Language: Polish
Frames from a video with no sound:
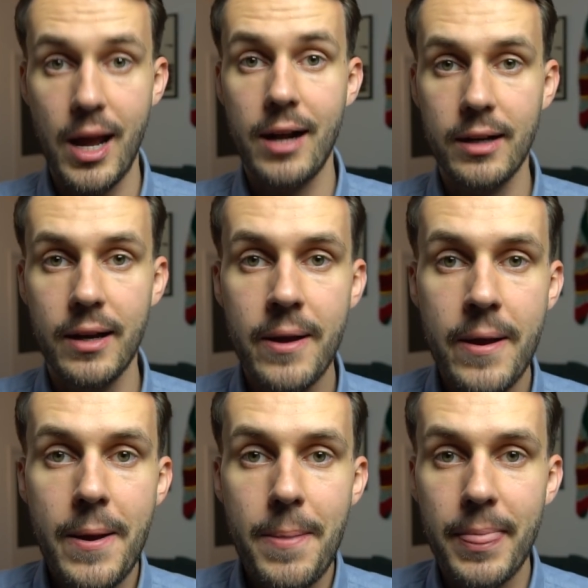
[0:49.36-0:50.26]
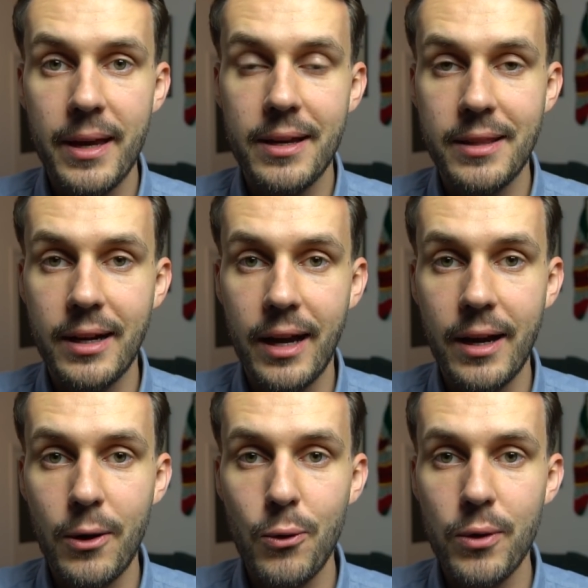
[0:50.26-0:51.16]
jak na ten
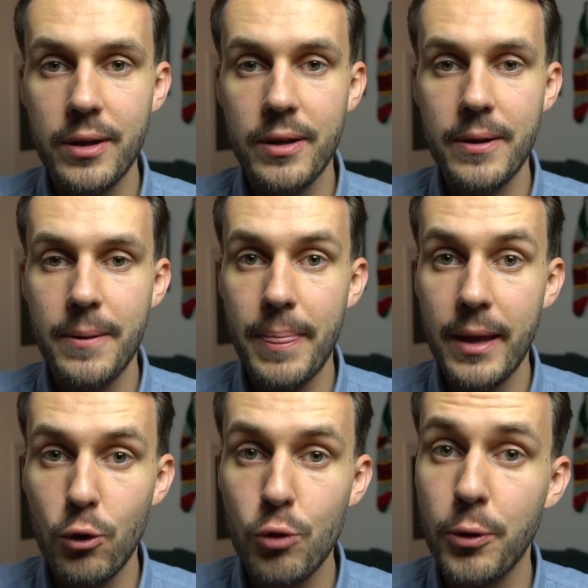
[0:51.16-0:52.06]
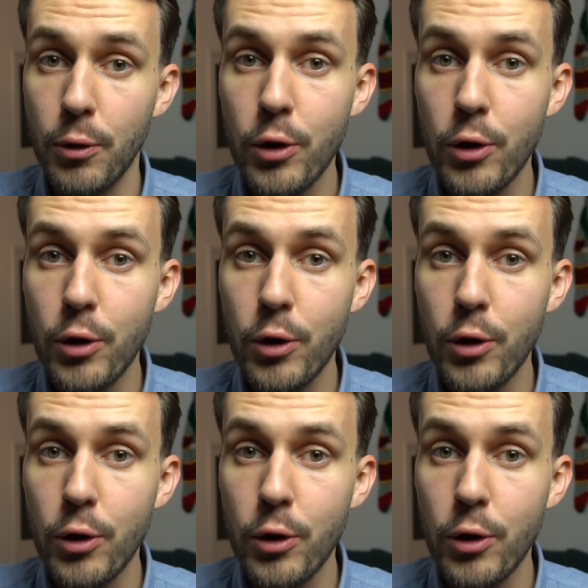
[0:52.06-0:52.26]
kanał ubiór.